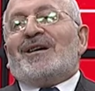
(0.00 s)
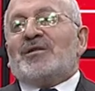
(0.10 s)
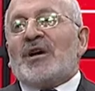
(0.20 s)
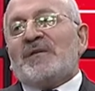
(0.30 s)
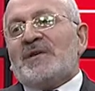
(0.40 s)
E,
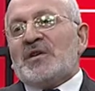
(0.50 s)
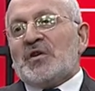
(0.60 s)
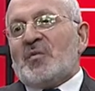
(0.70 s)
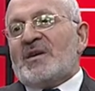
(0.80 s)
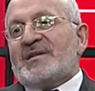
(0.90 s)
nafile
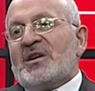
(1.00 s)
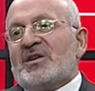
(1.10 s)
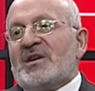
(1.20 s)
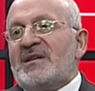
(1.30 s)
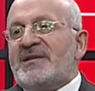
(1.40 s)

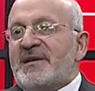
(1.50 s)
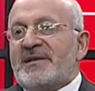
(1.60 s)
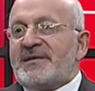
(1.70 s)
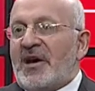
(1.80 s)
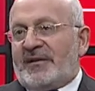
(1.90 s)
namazlarda
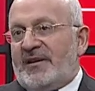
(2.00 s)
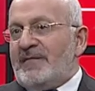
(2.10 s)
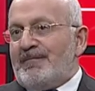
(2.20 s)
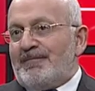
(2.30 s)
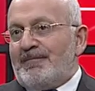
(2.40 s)
insan
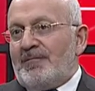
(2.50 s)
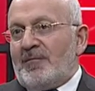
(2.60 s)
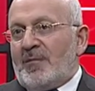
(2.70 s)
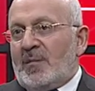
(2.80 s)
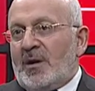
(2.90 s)
zaten
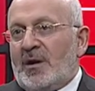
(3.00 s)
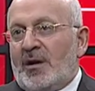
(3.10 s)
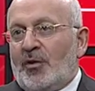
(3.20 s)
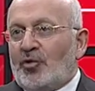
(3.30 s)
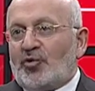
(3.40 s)

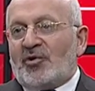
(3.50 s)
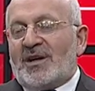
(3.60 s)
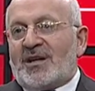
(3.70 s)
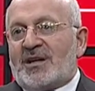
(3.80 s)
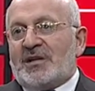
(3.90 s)
e,
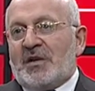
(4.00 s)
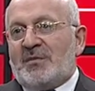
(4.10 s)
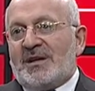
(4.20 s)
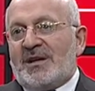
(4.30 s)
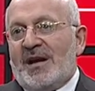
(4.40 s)
oturarak
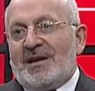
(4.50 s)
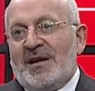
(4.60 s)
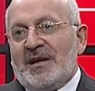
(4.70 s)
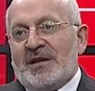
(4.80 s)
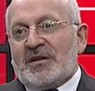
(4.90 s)
kılabilir. Yani
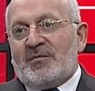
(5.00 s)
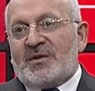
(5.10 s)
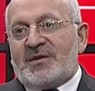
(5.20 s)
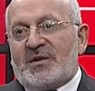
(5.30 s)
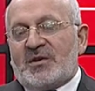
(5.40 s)
herhangi
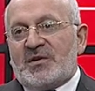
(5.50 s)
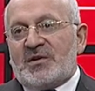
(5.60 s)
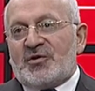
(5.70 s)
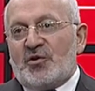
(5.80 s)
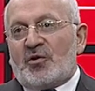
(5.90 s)
bir
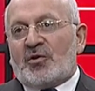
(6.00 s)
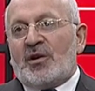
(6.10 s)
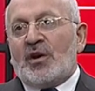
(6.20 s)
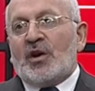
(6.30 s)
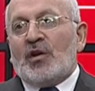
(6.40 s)
sakıncası yok.
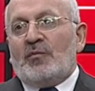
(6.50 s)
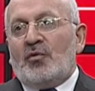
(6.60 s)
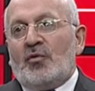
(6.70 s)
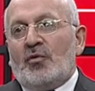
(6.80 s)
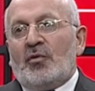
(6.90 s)

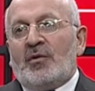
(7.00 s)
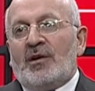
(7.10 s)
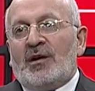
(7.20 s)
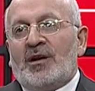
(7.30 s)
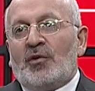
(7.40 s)
Bu
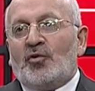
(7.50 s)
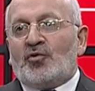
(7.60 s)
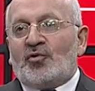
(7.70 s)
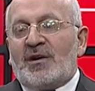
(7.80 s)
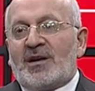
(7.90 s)
e,
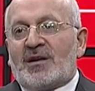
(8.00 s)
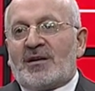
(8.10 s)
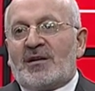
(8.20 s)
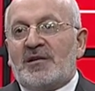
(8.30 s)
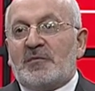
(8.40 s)

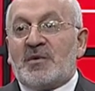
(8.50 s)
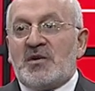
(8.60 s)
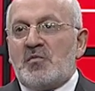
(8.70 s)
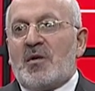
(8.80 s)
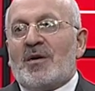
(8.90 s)
oturarak kılıp
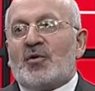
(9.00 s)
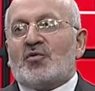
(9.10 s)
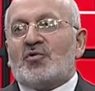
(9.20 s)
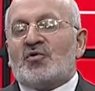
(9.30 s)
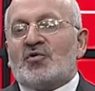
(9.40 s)
kılmama
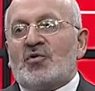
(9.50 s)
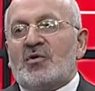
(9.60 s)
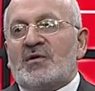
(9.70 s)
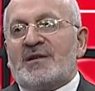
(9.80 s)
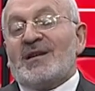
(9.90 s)
konusu
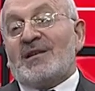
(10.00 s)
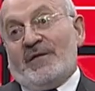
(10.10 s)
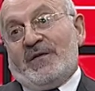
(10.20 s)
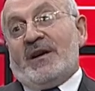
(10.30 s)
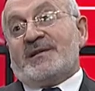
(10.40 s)
zaten
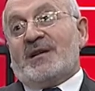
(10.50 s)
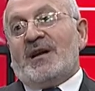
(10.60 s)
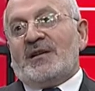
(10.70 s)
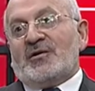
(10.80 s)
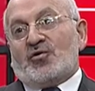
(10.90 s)

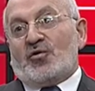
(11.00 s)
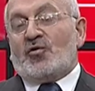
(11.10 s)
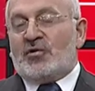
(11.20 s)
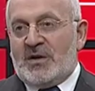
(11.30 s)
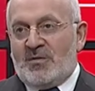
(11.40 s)
farzlarda çok
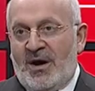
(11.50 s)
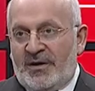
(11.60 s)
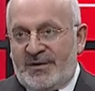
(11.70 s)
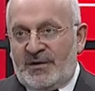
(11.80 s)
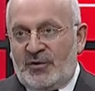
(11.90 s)
önem
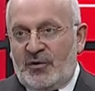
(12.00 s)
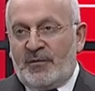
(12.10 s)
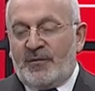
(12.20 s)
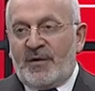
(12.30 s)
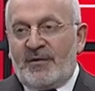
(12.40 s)
arz ediyor.
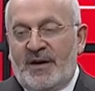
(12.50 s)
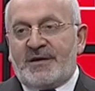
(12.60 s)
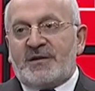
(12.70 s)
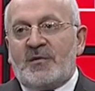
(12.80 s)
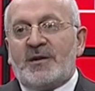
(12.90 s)
Hı hı.
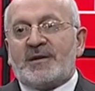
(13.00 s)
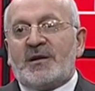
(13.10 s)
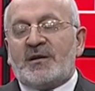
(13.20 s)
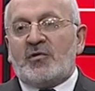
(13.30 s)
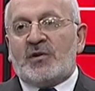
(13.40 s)
Farz
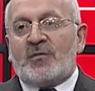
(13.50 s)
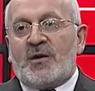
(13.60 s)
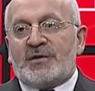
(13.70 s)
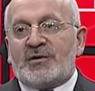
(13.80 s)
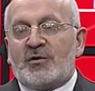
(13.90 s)
namazlarda önem
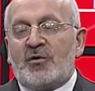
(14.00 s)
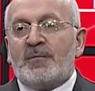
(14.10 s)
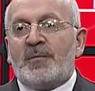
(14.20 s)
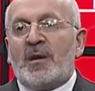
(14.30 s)
arz ediyor.